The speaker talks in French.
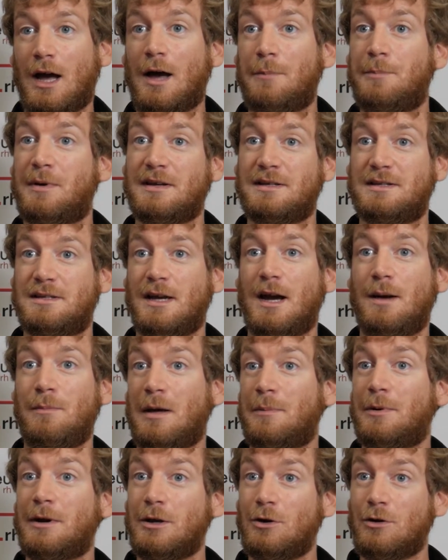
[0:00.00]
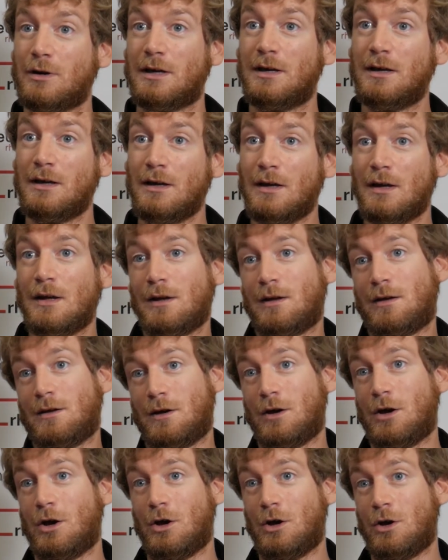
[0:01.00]
appréciable a priori.
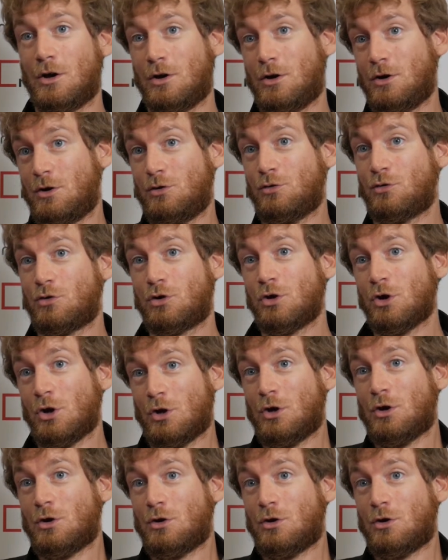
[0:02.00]
Euh, donc,